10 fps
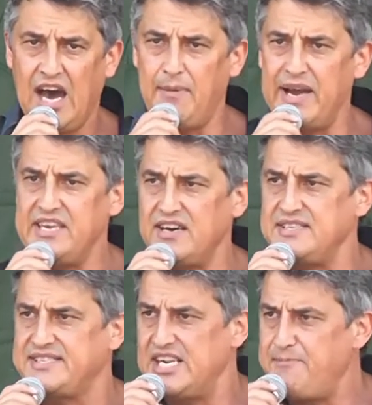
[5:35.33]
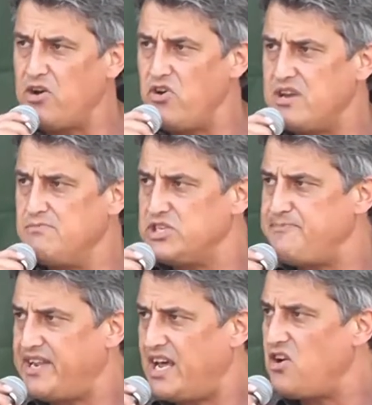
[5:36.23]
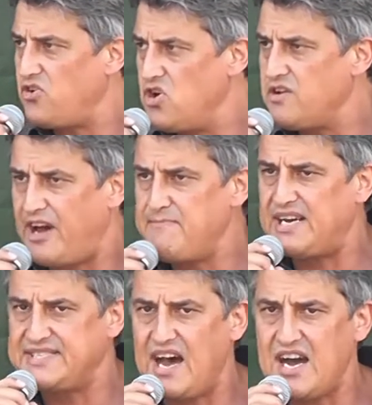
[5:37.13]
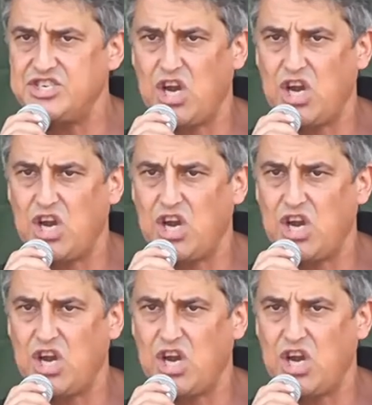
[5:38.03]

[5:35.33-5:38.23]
Aber ihren Silberrücken muss man dann auch irgendwann mal sagen,